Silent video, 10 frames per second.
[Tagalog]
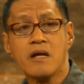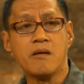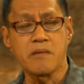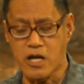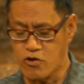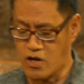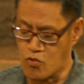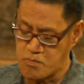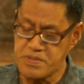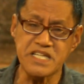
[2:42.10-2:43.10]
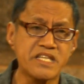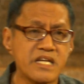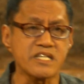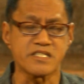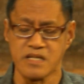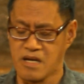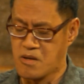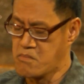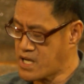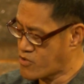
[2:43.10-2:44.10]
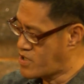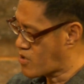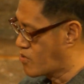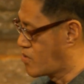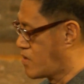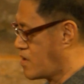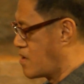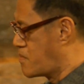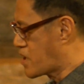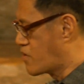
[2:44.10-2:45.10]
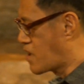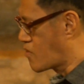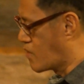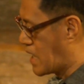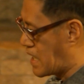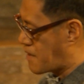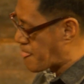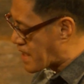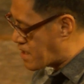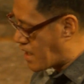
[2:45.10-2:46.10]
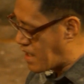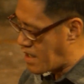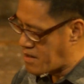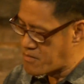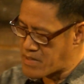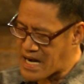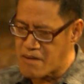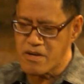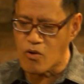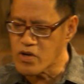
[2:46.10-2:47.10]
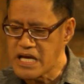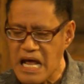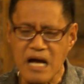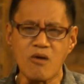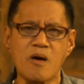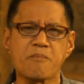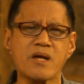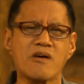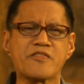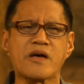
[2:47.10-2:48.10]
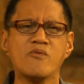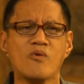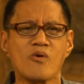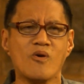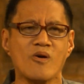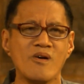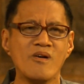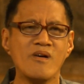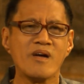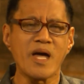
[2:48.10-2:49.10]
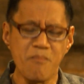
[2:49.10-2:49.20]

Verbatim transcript: Na meron akong business, meron akong, meron akong uh, uh, marami akong ginagawa. Pero ang tanong ko, eh